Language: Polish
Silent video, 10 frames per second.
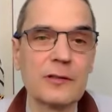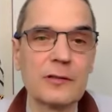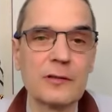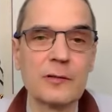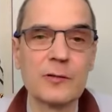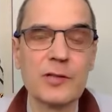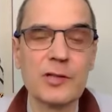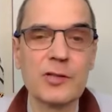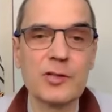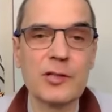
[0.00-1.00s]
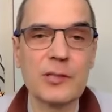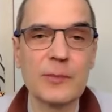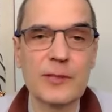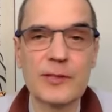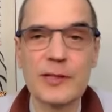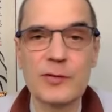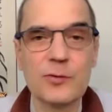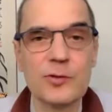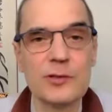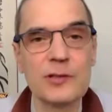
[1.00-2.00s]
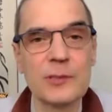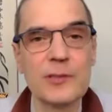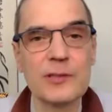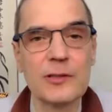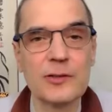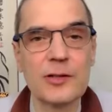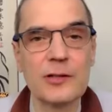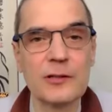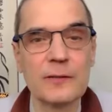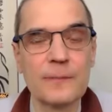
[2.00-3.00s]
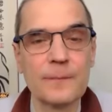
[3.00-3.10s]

ludzkie życie nie ma sensu, czyli nie ma znaczenia.